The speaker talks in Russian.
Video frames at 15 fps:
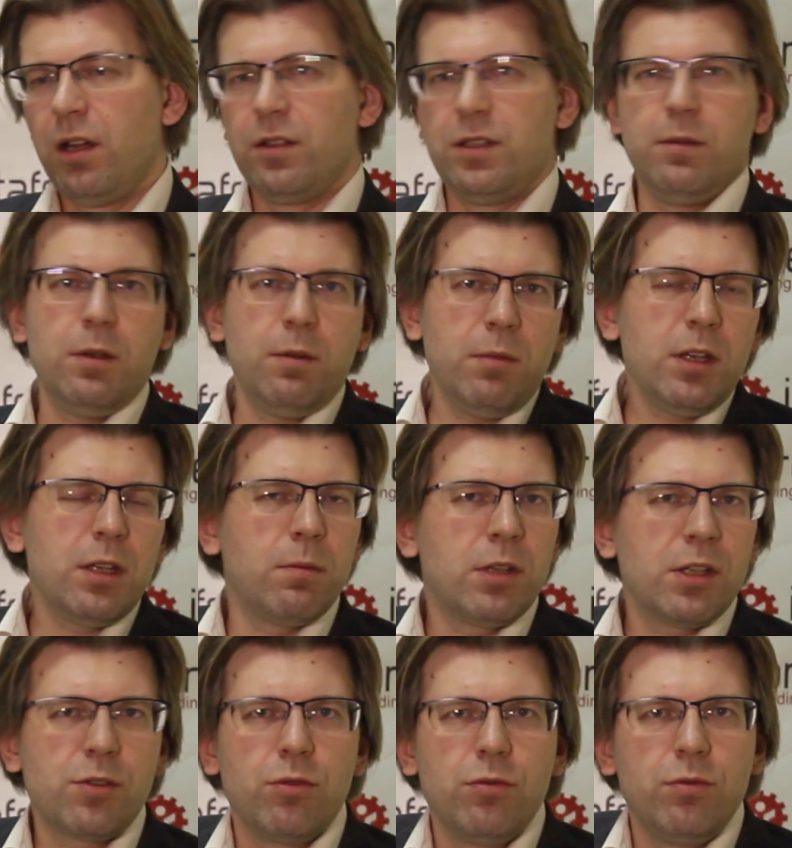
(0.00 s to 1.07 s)
Тем не менее,
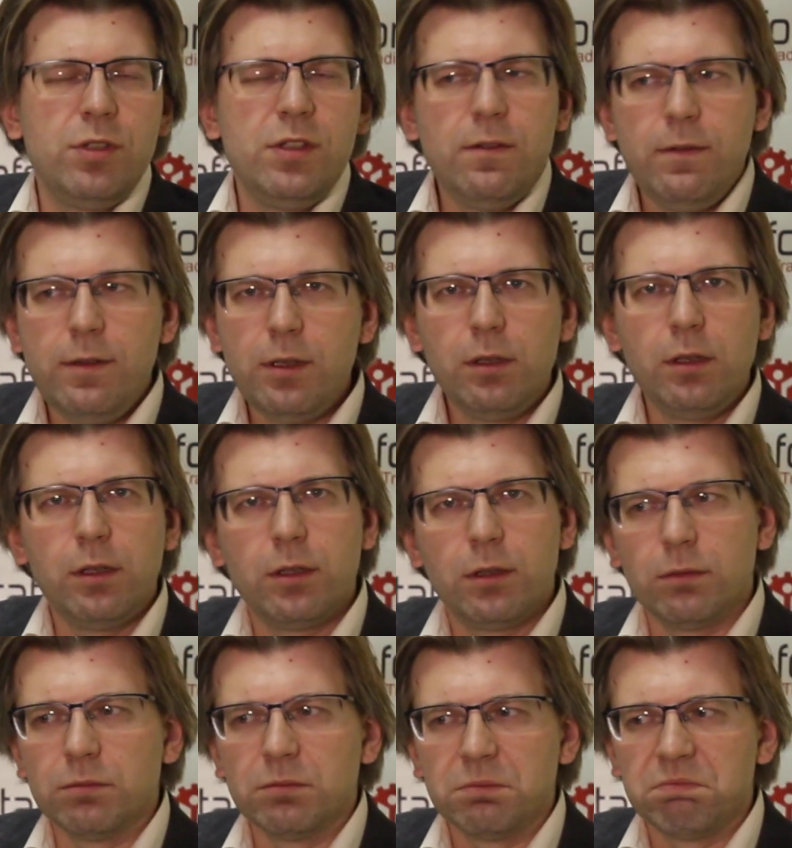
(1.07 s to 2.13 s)
меня сегодня удивили